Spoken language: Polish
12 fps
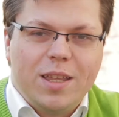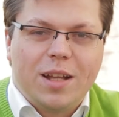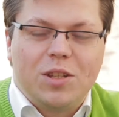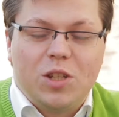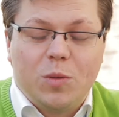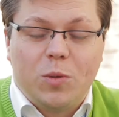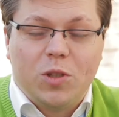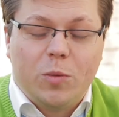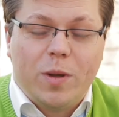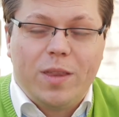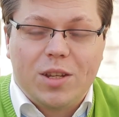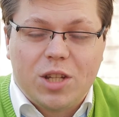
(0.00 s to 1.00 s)
jak ci się
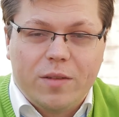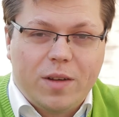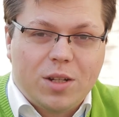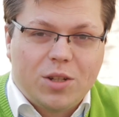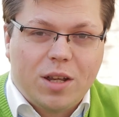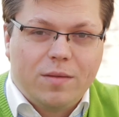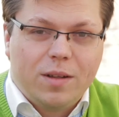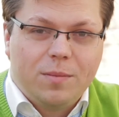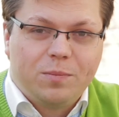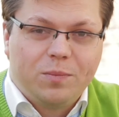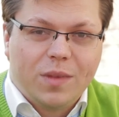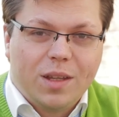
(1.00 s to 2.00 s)
podoba nasza Warszawa.
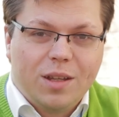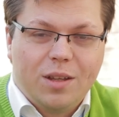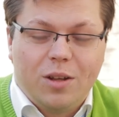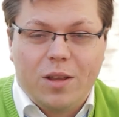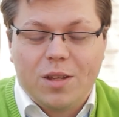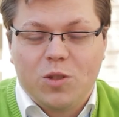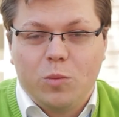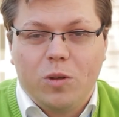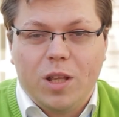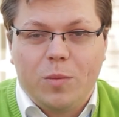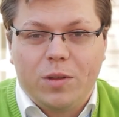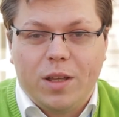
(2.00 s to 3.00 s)
Ona
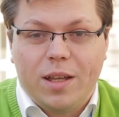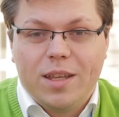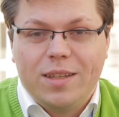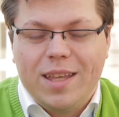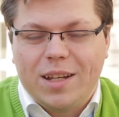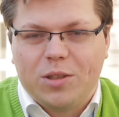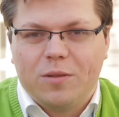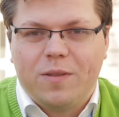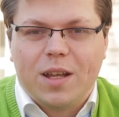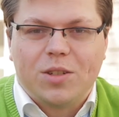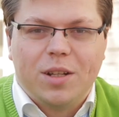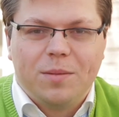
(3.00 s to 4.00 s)
zdumiona pyta, jak to
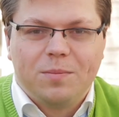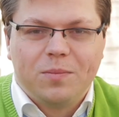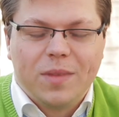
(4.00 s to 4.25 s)
wasza?